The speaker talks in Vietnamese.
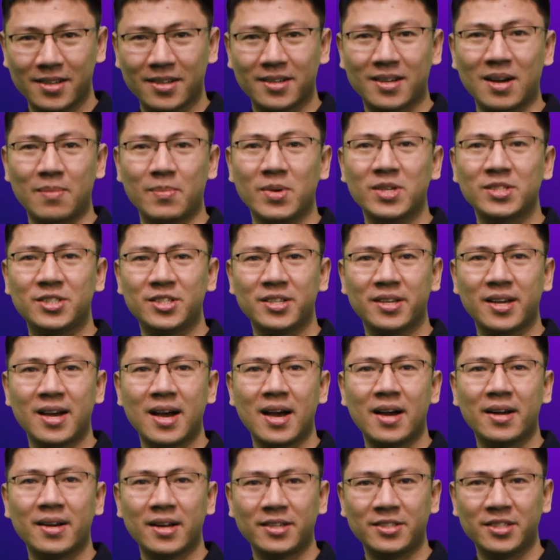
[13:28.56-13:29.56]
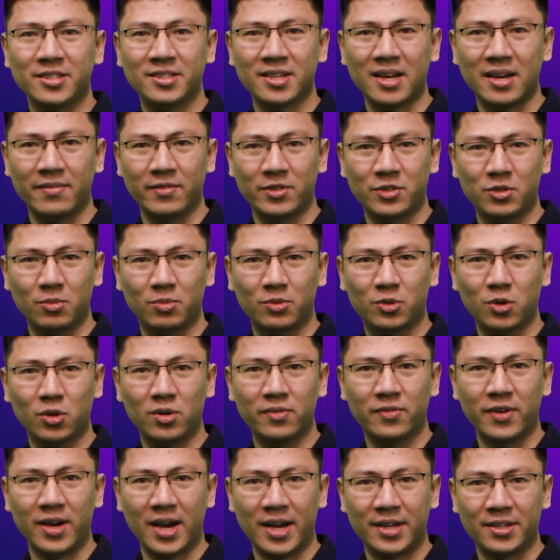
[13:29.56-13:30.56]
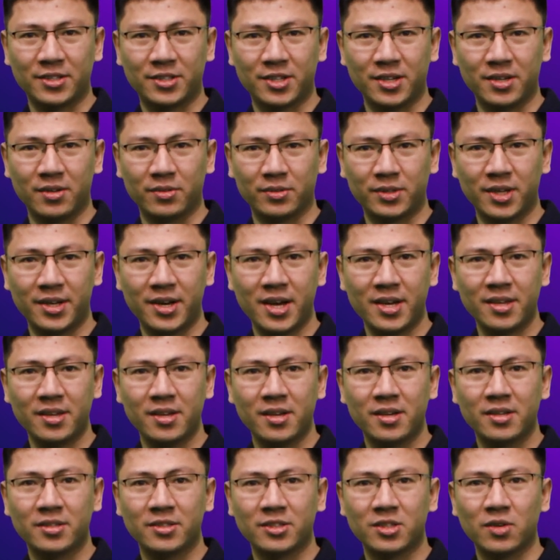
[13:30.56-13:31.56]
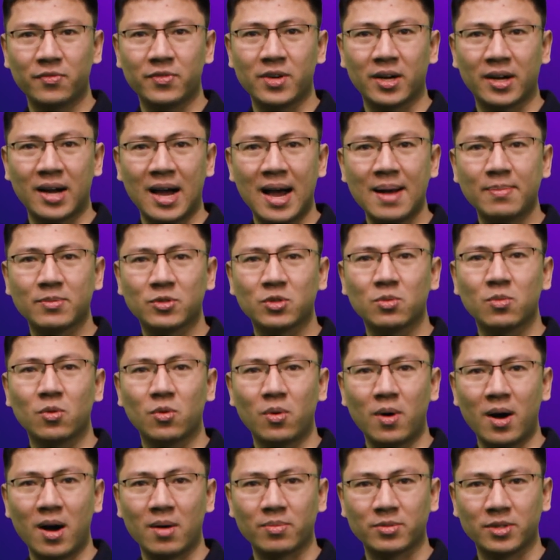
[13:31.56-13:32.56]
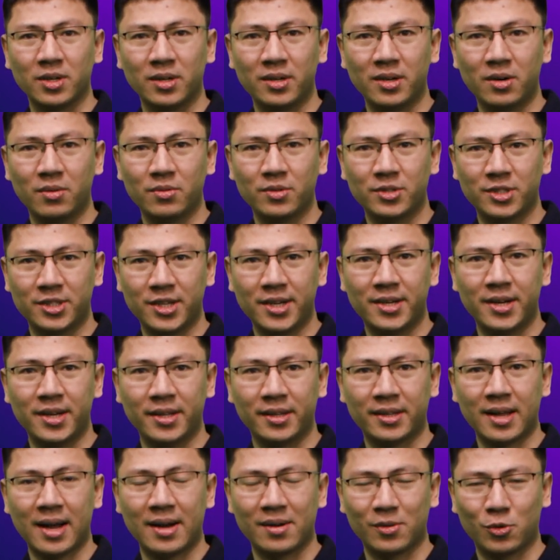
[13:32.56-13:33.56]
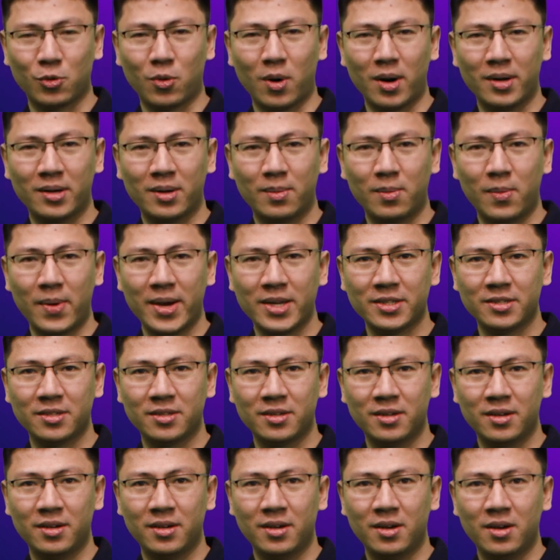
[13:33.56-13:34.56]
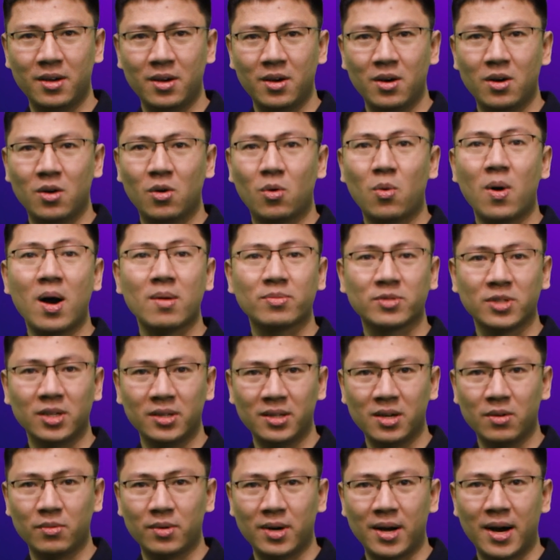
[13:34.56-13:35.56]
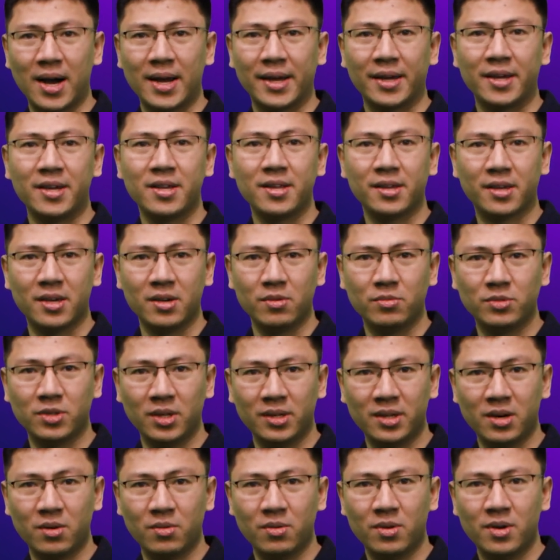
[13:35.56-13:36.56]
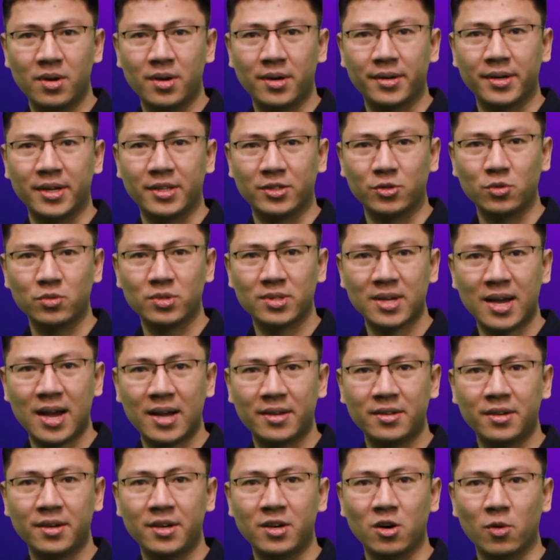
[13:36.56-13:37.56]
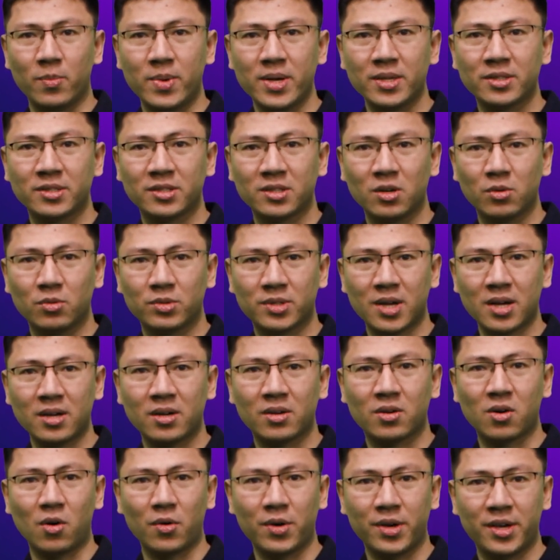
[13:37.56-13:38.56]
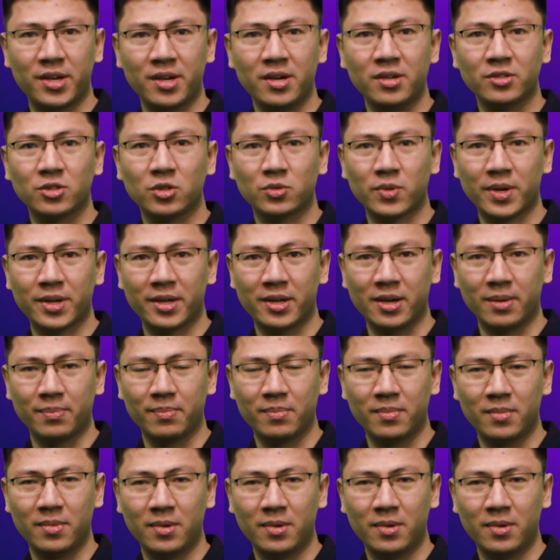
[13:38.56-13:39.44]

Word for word: Cảm ơn chị Nga đã chia sẻ với chúng tôi về hành trình của TNEX trong việc áp dụng khoa học dữ liệu trên nền tảng của AWS. Khoa học dữ liệu là ngành nghiên cứu dữ liệu để rút ra những hiểu biết sâu sắc có ý nghĩa cho doanh nghiệp.